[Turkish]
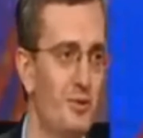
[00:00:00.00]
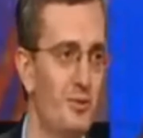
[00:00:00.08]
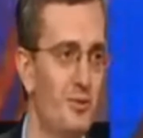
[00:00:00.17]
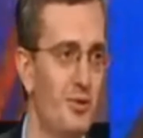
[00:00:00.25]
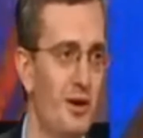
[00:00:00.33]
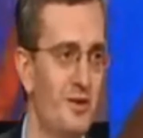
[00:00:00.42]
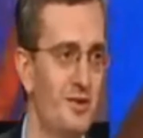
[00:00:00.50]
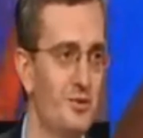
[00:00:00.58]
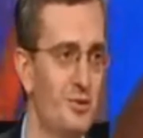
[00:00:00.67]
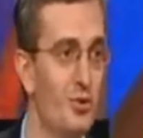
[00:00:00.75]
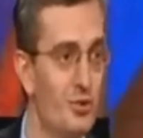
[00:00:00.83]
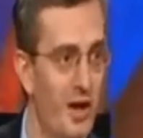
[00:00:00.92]
bir konumu var.
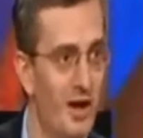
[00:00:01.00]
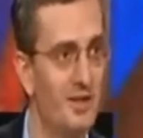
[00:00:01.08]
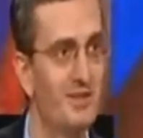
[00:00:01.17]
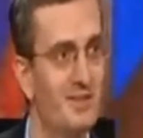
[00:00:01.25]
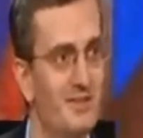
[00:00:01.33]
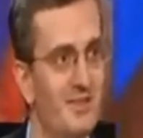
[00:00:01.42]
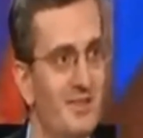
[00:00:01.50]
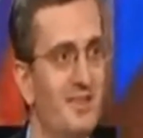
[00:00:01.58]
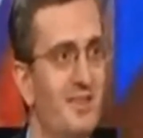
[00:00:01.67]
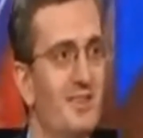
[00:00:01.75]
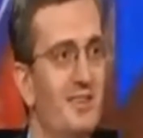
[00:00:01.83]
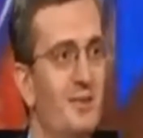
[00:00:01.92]
Çok rahat e,
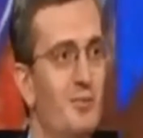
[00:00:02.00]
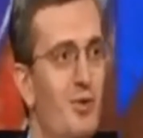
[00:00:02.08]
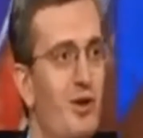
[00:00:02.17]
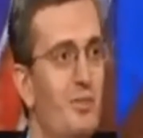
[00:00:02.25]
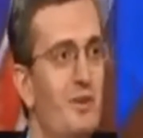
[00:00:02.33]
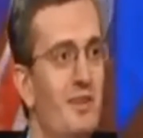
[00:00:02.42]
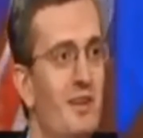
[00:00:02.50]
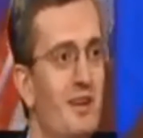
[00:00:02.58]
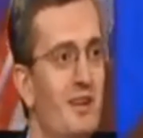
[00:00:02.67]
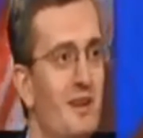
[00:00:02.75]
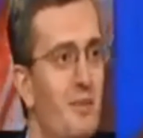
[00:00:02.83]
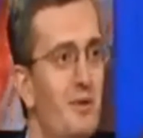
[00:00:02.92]

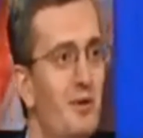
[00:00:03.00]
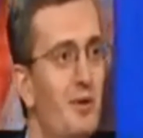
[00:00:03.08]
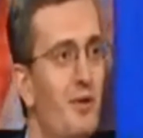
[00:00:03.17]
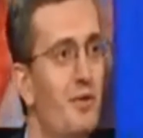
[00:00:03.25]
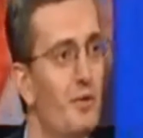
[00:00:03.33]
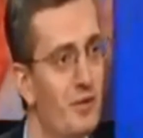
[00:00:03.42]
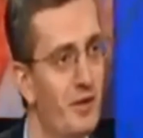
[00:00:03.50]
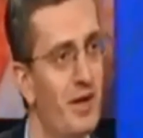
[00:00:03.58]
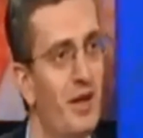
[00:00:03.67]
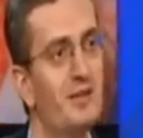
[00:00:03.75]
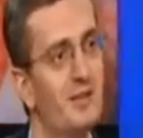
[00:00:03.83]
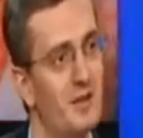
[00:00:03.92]
polemiklere girebiliyor ve
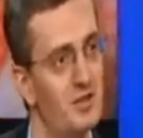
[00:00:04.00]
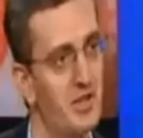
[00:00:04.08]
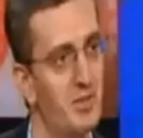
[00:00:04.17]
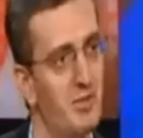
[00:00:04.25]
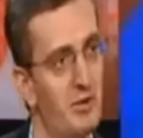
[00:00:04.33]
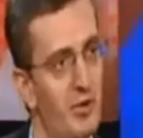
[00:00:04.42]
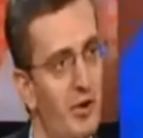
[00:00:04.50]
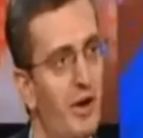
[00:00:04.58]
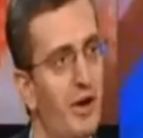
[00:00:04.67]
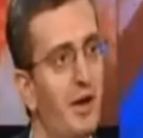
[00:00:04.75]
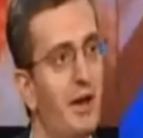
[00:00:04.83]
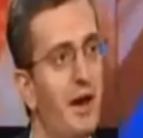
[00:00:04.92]
onların altından çıkabiliyor.
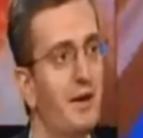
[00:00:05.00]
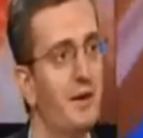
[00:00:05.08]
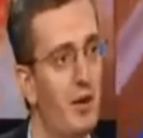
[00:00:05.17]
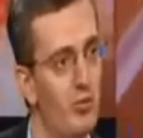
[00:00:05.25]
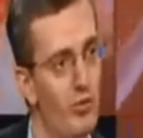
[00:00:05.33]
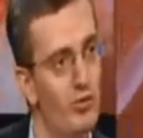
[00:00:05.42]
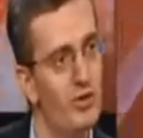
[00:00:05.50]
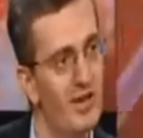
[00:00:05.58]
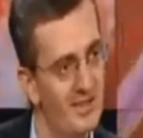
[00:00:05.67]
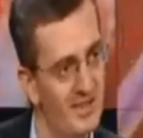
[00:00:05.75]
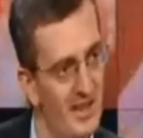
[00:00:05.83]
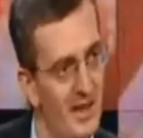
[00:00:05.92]
Yani kamuoyunu
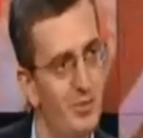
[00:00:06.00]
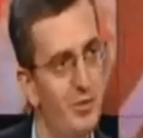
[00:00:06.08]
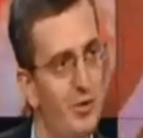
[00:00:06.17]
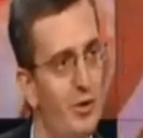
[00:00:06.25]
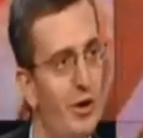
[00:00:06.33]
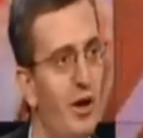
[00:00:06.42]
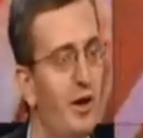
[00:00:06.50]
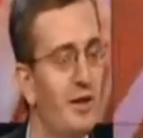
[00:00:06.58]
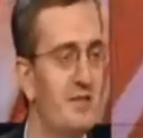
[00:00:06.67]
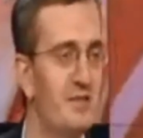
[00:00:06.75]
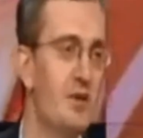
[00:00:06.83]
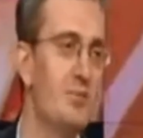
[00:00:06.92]
etkileyebiliyor.
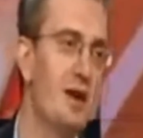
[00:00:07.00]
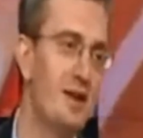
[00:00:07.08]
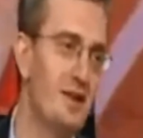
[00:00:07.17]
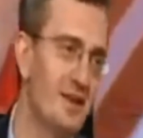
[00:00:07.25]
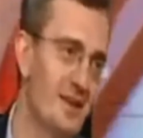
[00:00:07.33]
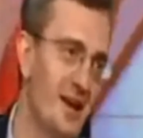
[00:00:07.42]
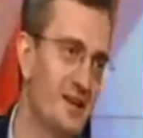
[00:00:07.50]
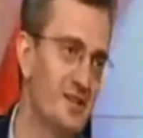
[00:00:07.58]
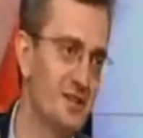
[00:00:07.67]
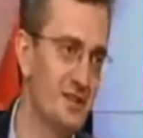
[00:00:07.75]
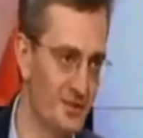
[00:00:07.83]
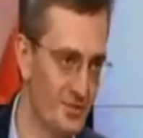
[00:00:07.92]
Sevmeyenleri
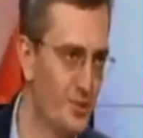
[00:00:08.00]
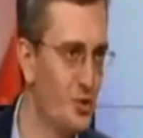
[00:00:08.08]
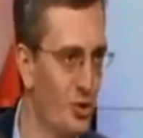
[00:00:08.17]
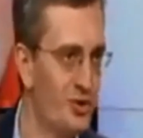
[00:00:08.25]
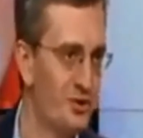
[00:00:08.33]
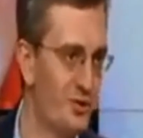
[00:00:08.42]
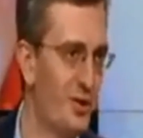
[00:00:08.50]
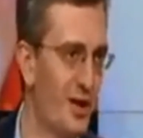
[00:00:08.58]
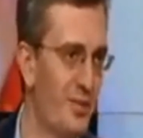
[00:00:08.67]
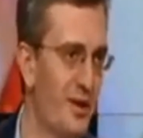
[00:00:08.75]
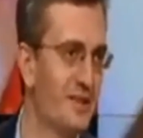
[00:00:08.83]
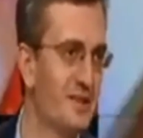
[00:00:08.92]
gerçi çok
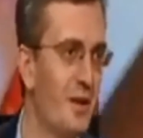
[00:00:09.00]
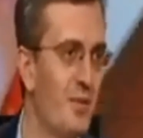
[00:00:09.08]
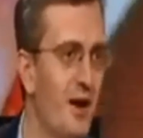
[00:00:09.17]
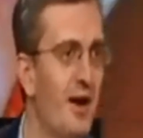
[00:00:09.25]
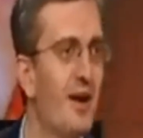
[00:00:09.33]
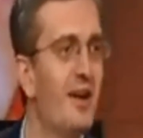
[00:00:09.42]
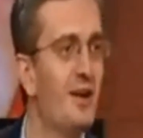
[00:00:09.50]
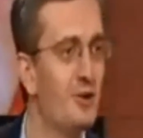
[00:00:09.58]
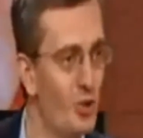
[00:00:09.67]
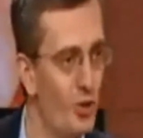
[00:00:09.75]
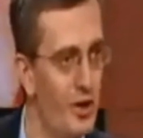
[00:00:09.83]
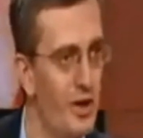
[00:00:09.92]
kızıyorlar belki ama
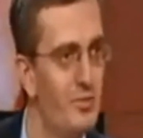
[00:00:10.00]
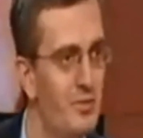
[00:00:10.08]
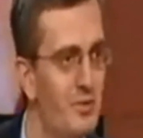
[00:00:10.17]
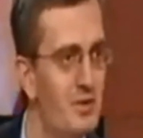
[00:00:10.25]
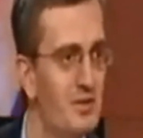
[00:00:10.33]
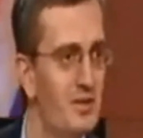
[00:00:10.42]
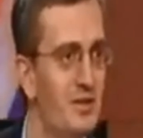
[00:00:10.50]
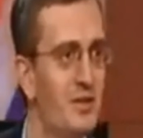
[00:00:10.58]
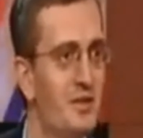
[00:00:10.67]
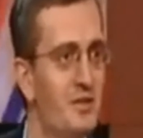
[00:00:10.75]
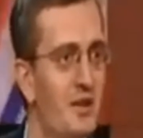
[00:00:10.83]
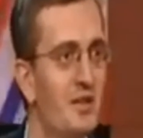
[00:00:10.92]
çok önemli bir
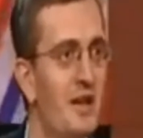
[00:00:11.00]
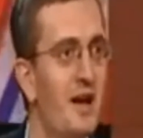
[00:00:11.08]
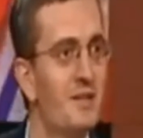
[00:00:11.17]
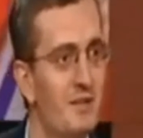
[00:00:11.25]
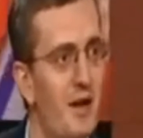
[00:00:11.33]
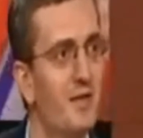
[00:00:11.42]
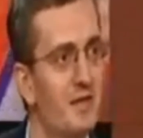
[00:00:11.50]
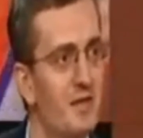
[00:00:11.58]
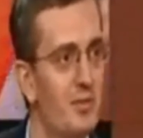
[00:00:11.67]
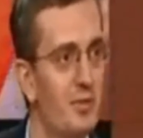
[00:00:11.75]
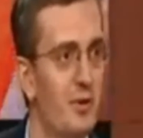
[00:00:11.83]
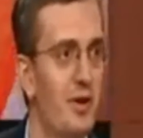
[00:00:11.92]
e, şey derdini
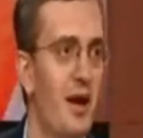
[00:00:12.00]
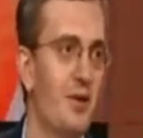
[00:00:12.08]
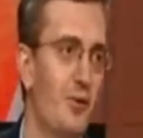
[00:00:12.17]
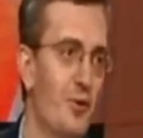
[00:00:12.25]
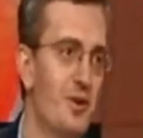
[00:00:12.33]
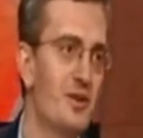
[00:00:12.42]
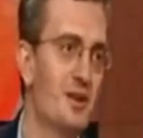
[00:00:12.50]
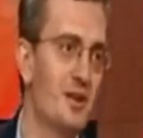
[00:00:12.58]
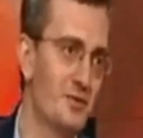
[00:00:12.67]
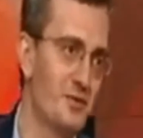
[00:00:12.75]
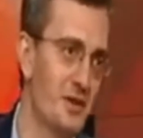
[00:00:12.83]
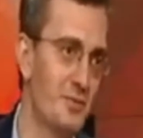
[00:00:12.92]
anlatabiliyor. Yani 17
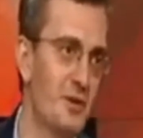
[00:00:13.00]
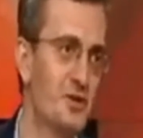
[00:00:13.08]
Aralık ve